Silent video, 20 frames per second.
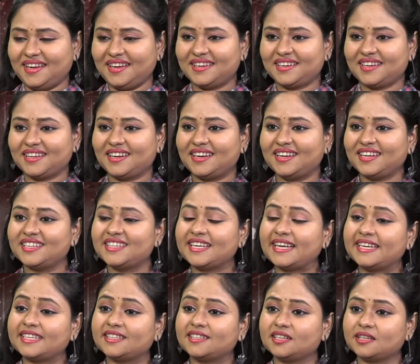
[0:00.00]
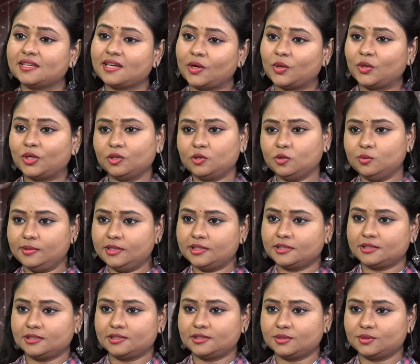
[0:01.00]
అండ్ అలానే డైరెక్టర్ కరుణ కుమార్
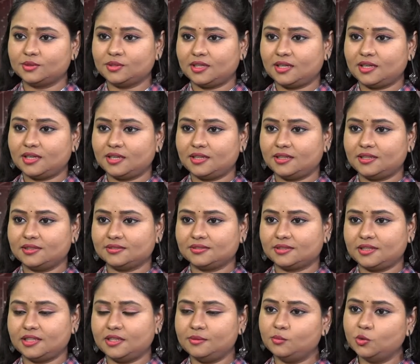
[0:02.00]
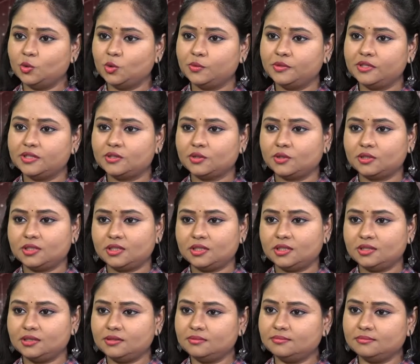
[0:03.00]
గారు ఆయన అసలు ఈ మూవీ తోటి
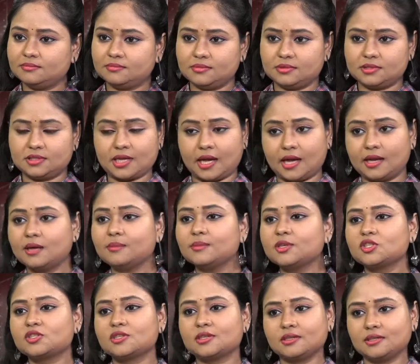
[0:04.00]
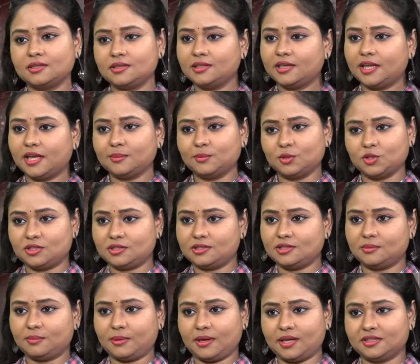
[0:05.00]
చాలా మంచి నేమ్
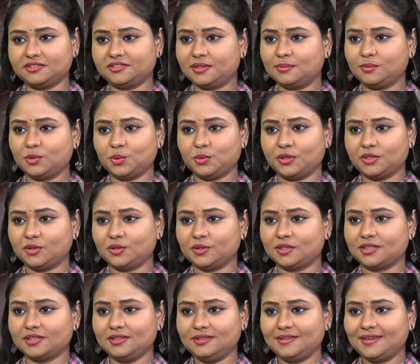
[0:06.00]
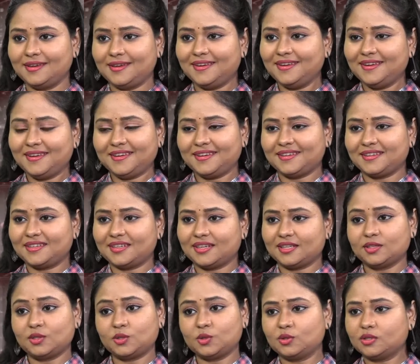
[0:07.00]
వచ్చింది పలాసా మూవీ తోటి
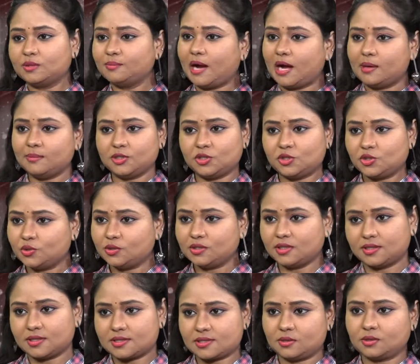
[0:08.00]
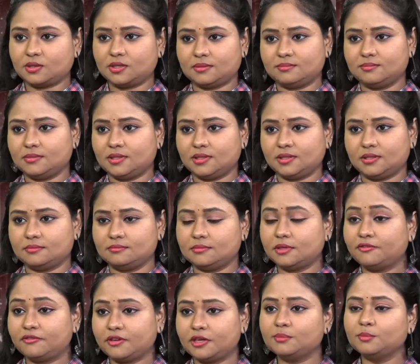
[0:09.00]
అందరూ కూడా బాగా మెచ్చుకున్నారు అసలు ఒక
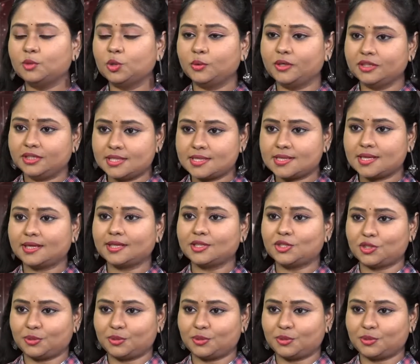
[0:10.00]
డిఫరెంట్ మూవీ తీశారని